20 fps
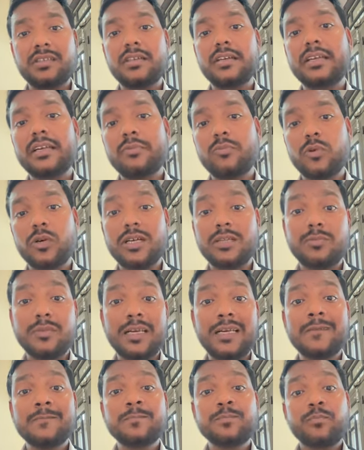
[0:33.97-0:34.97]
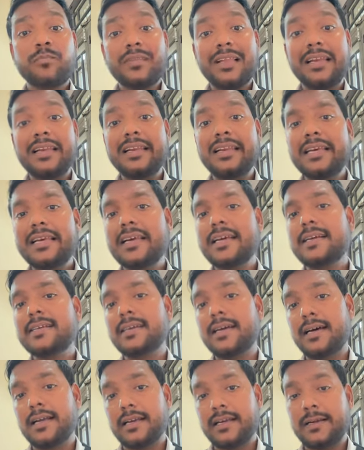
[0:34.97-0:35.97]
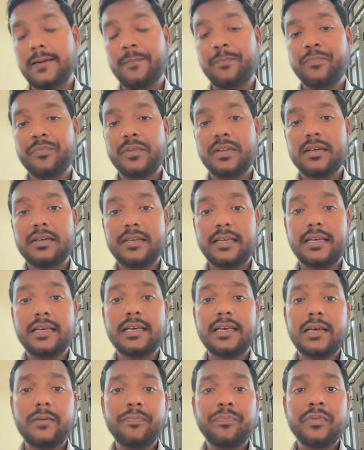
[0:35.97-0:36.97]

के मुकदमे लिखे जा रहे हैं ठीक है